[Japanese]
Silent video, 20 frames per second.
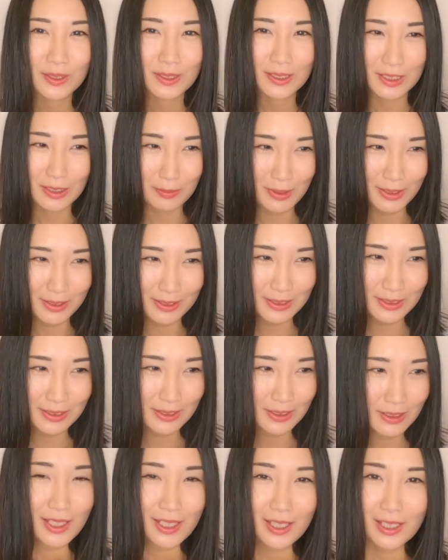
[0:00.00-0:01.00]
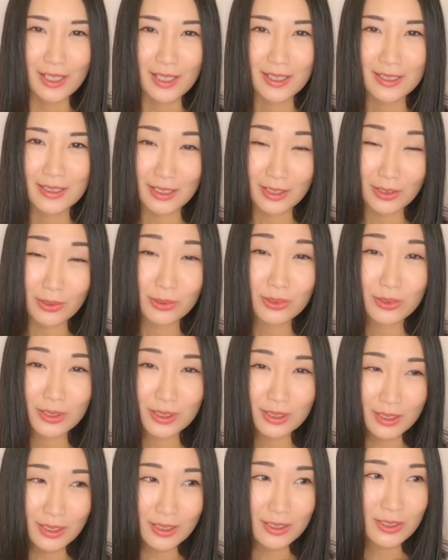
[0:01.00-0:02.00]
言います。えー、先ほど
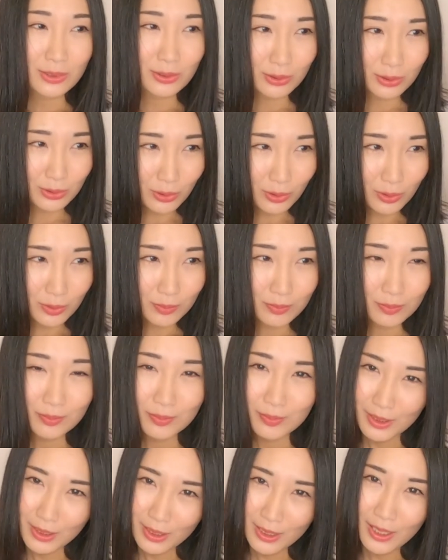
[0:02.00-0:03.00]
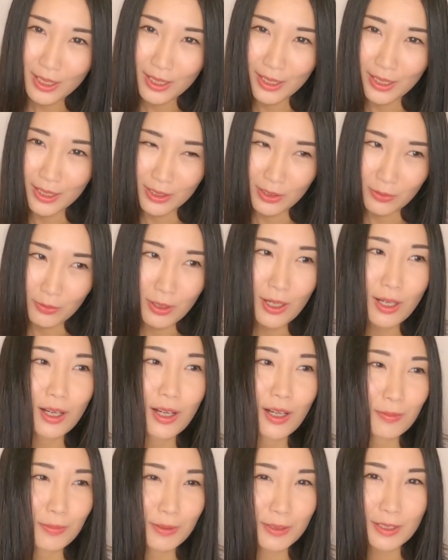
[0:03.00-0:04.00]
言った仕事以外には
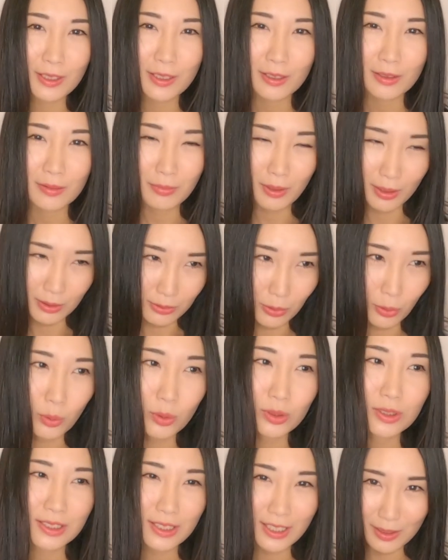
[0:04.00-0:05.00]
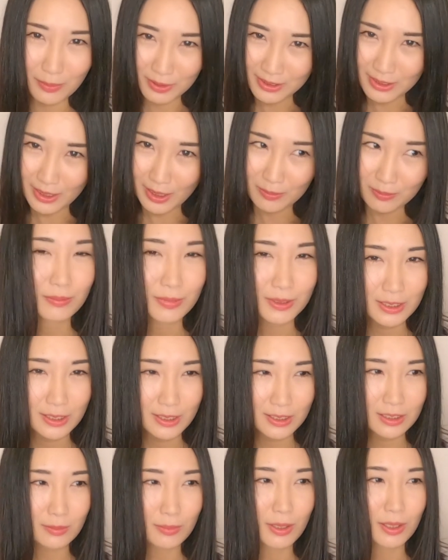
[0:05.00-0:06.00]
あまりマンを使いません。
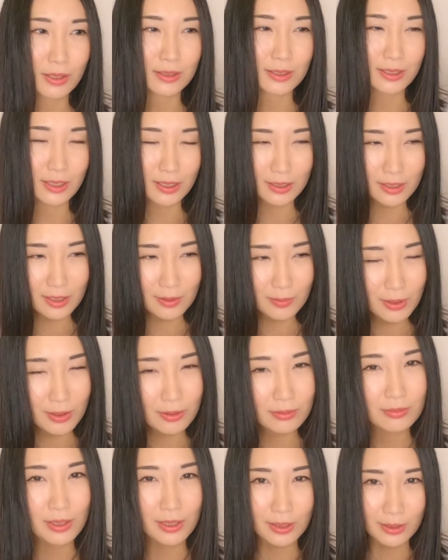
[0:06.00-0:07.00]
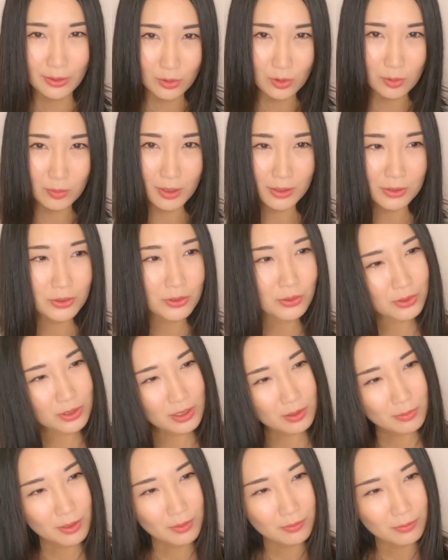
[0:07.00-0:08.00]
ビジネスマン、サラリーマン、営業マン、商
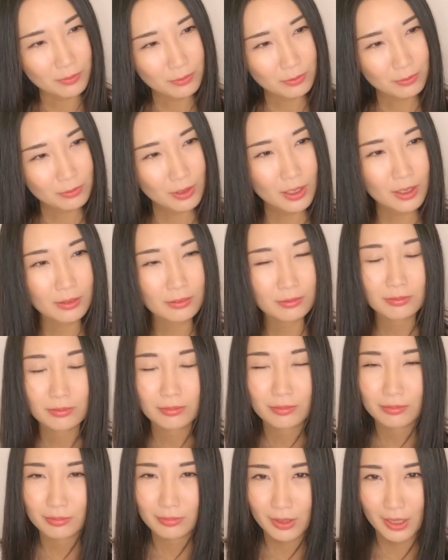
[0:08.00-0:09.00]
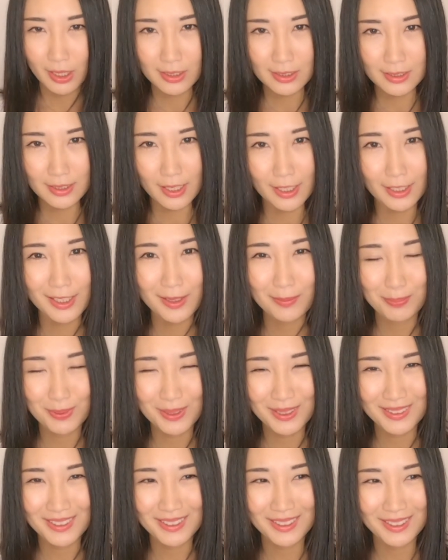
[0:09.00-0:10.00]
社マンは現在一
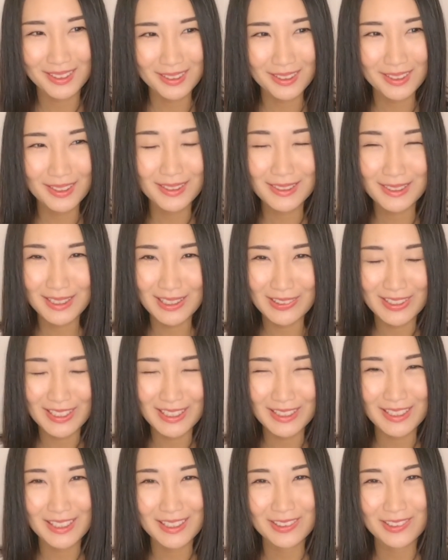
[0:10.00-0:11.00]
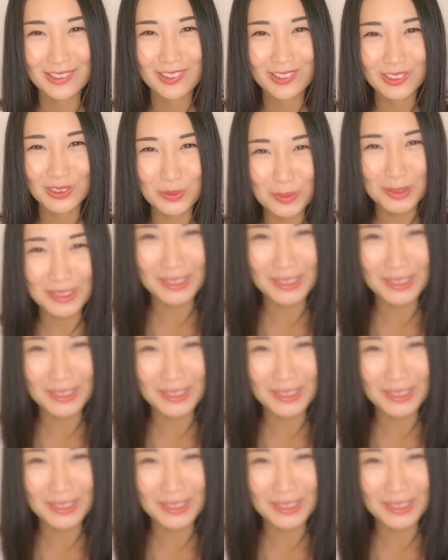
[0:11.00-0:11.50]
般的に使われている言葉